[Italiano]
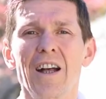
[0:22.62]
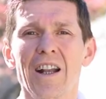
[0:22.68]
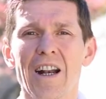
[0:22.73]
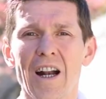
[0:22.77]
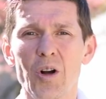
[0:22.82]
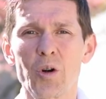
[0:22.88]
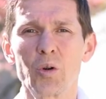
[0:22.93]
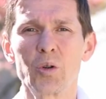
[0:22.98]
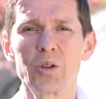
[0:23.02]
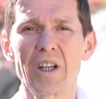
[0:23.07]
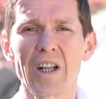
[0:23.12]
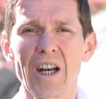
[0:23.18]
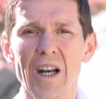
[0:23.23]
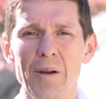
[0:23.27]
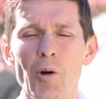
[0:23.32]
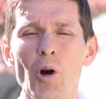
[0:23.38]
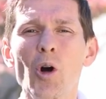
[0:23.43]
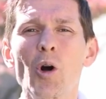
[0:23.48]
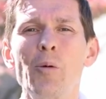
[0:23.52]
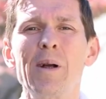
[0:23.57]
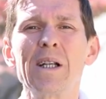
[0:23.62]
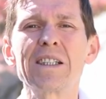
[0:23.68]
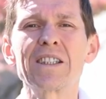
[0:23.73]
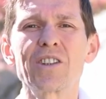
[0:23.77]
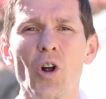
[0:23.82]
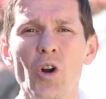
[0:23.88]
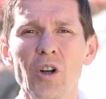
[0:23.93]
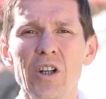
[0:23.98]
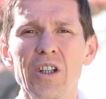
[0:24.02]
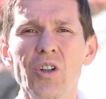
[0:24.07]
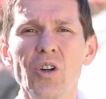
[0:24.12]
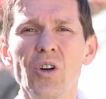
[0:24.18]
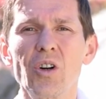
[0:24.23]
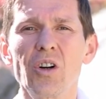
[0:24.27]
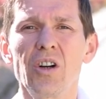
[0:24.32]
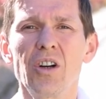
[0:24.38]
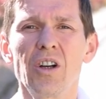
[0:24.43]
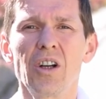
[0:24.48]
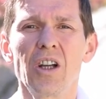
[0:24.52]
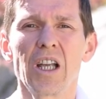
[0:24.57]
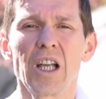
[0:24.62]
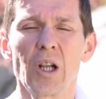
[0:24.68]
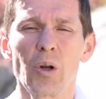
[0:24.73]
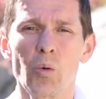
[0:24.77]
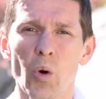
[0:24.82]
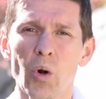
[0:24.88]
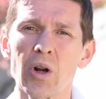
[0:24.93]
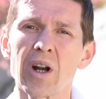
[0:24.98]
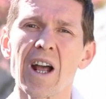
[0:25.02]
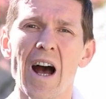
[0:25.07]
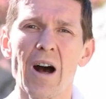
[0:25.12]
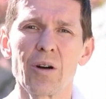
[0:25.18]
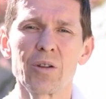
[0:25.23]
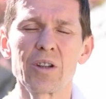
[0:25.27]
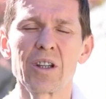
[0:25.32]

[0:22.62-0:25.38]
racconteremo, come al solito, il workout